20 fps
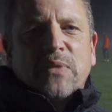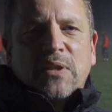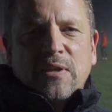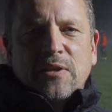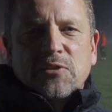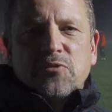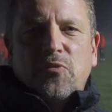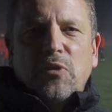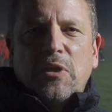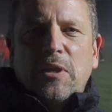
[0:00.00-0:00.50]

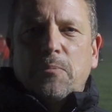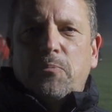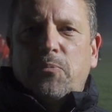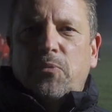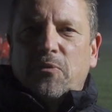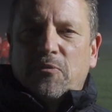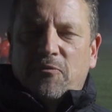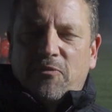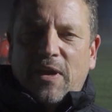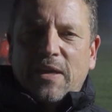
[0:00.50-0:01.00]
dass Philipp
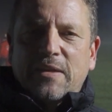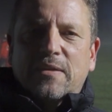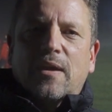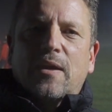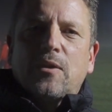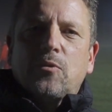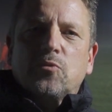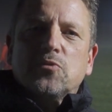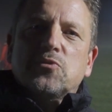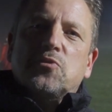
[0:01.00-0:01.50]

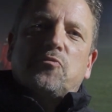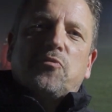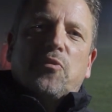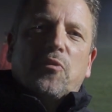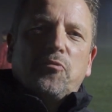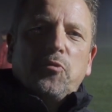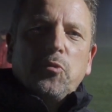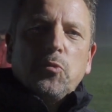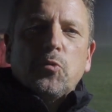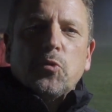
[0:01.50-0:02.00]
weiterhin uns zur
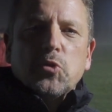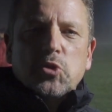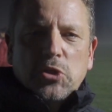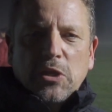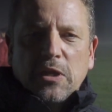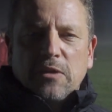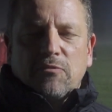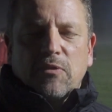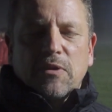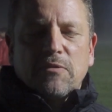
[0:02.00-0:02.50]
Verfügung
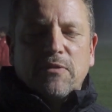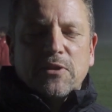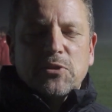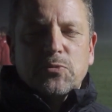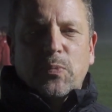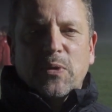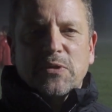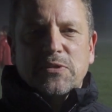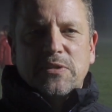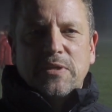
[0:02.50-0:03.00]
steht, wenn
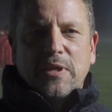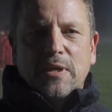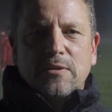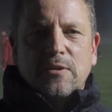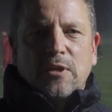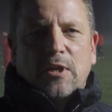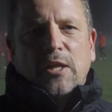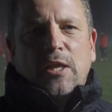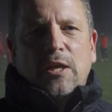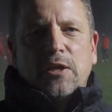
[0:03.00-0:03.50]
was passiert.
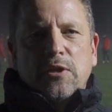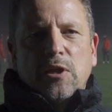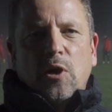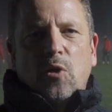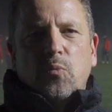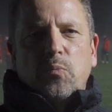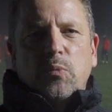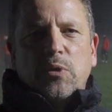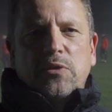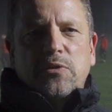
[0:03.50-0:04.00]
Ja,
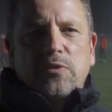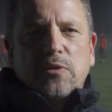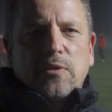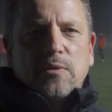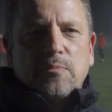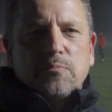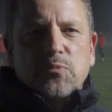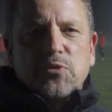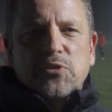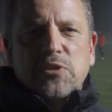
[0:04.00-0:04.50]
und mit
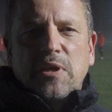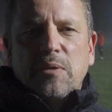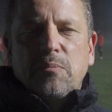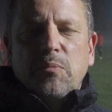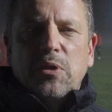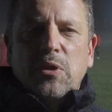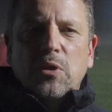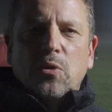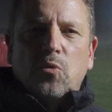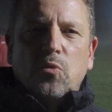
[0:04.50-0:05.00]
ähm,
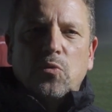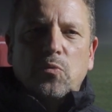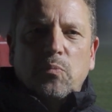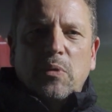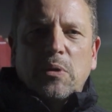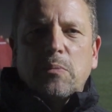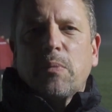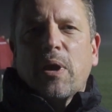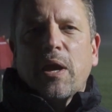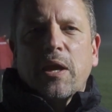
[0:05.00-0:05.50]
Semi und
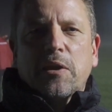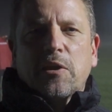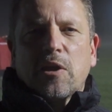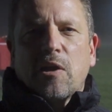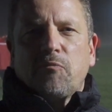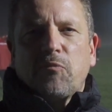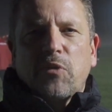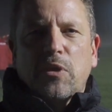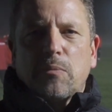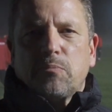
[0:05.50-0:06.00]
mit Mike
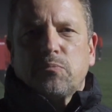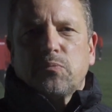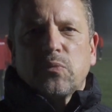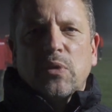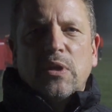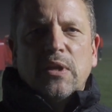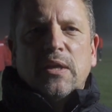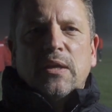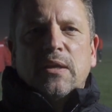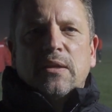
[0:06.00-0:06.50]
haben wir eben
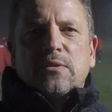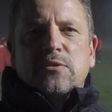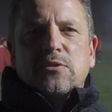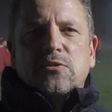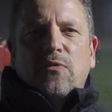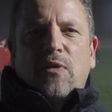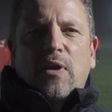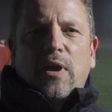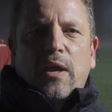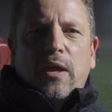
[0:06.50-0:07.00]

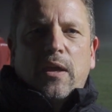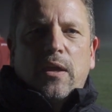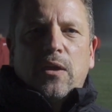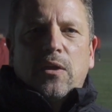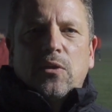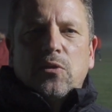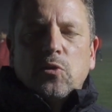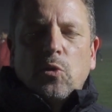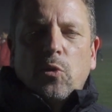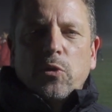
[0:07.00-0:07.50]
zwei
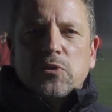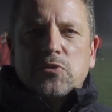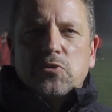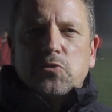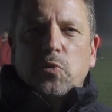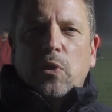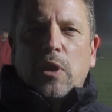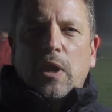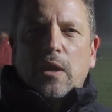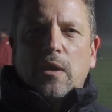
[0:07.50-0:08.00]

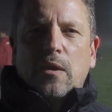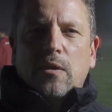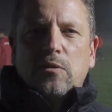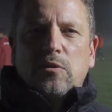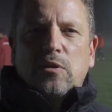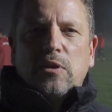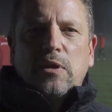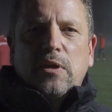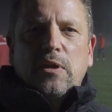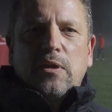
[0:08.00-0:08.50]
Neuzugänge,
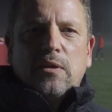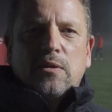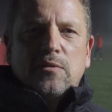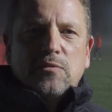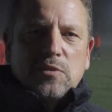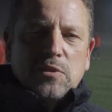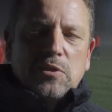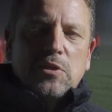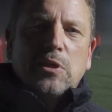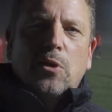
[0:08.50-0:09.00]
die
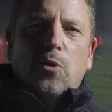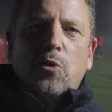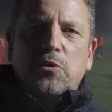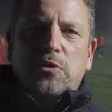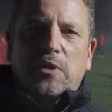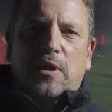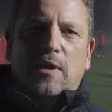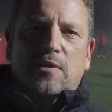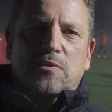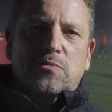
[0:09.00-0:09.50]
sich hier
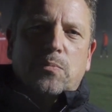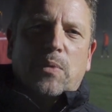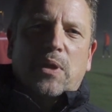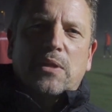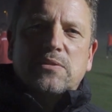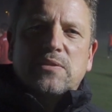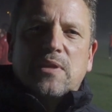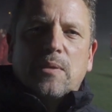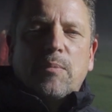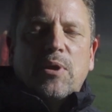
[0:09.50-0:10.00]
heute
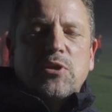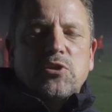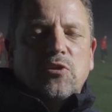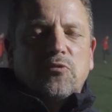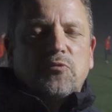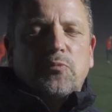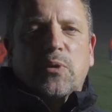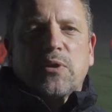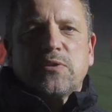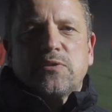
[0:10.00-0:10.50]
erstmals der
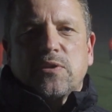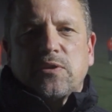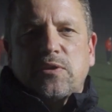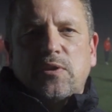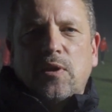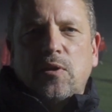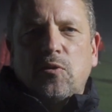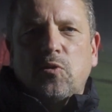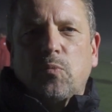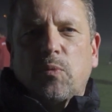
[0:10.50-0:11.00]
Mannschaft
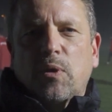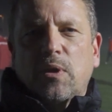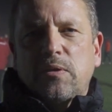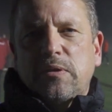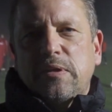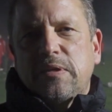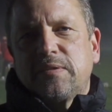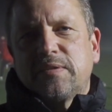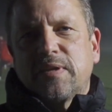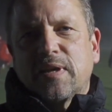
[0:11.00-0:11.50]
präsentieren, über
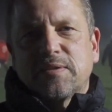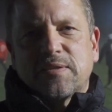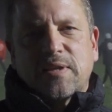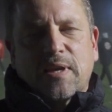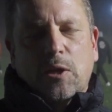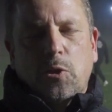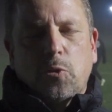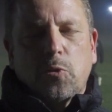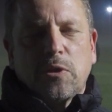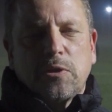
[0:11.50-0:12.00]
die ich sehr, sehr
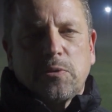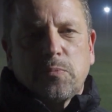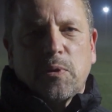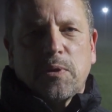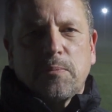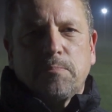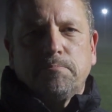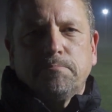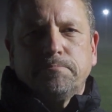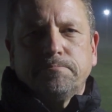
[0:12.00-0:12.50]
glücklich bin.